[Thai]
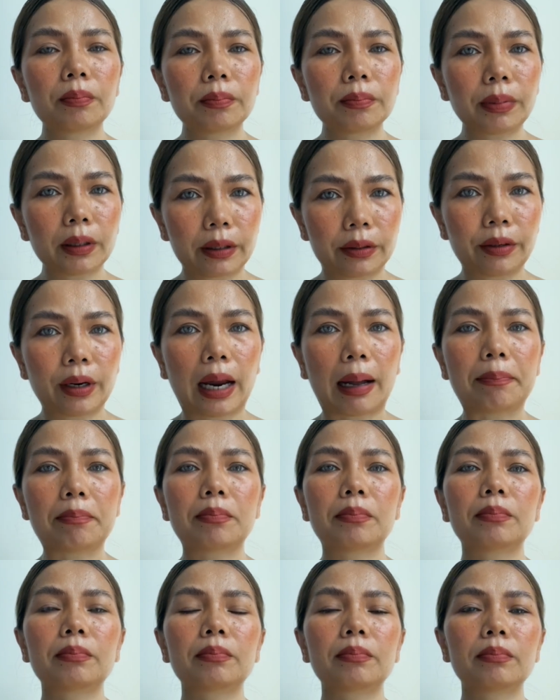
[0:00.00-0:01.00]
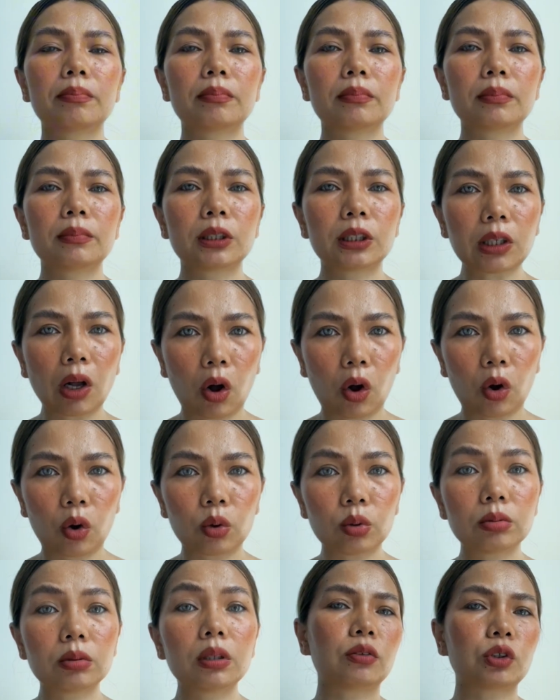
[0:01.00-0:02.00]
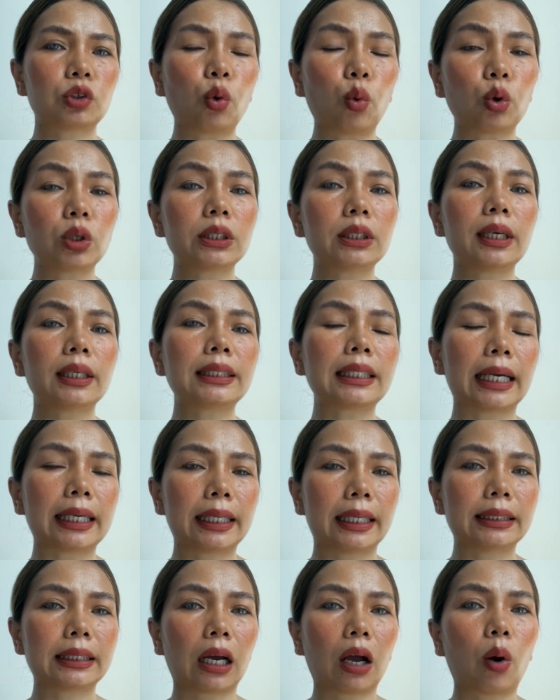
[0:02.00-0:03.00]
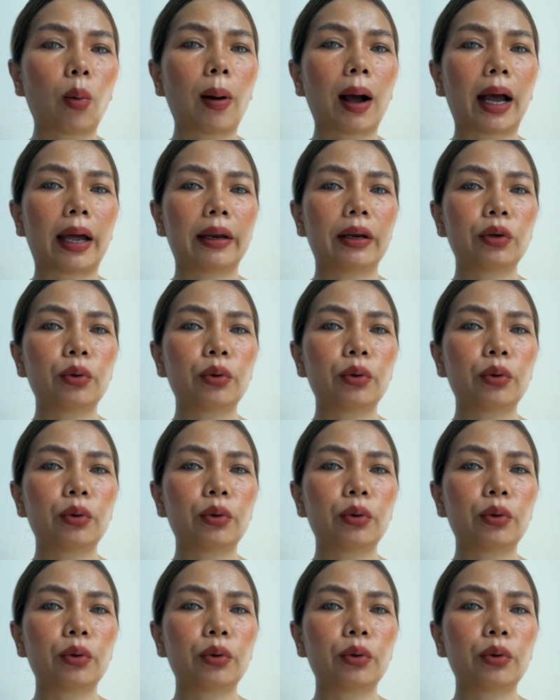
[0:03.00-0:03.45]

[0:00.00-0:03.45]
เปิดรับสองจงเชื่อใจในจักรวาล